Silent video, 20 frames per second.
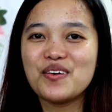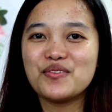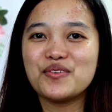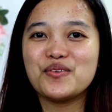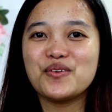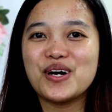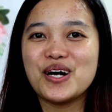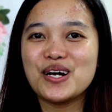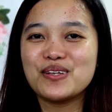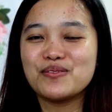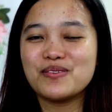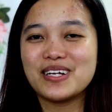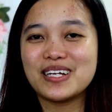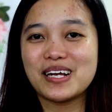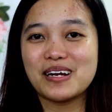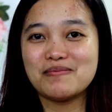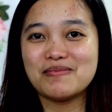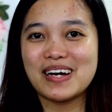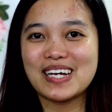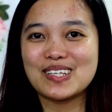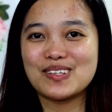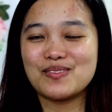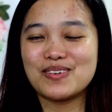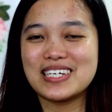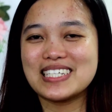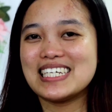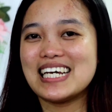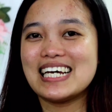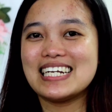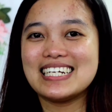everyone! Welcome back to
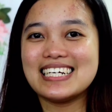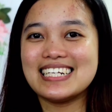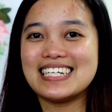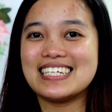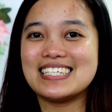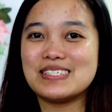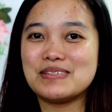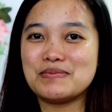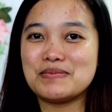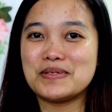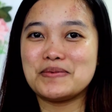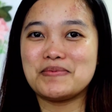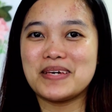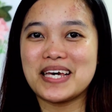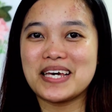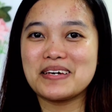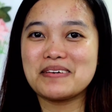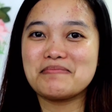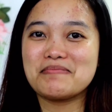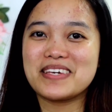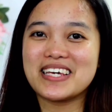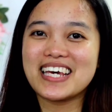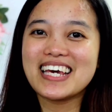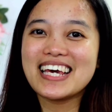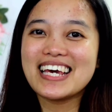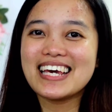my channel. It's me, Bea B.